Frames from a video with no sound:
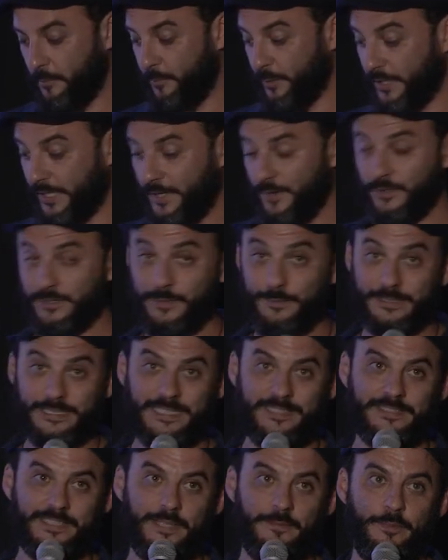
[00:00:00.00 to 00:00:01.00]
porque íbamos a
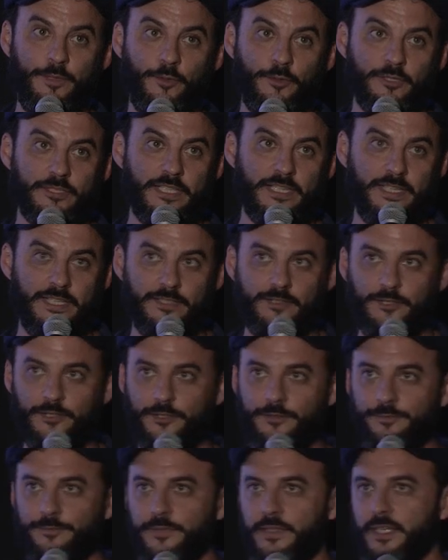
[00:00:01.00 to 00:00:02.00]
pasar seis minutos ahí adentro.